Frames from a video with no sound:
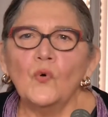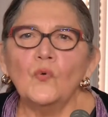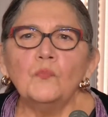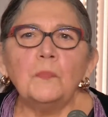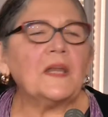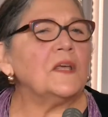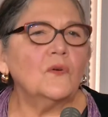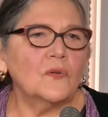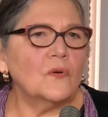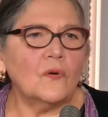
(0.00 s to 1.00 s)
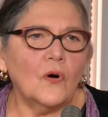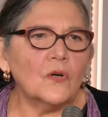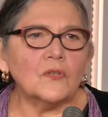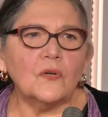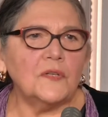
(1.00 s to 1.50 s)
un periodo
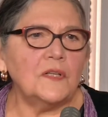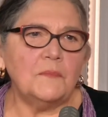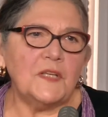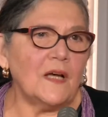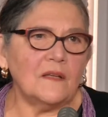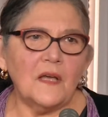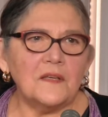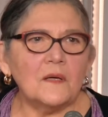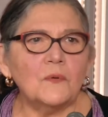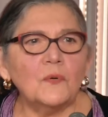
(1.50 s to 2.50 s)
corto y mira, ya llevo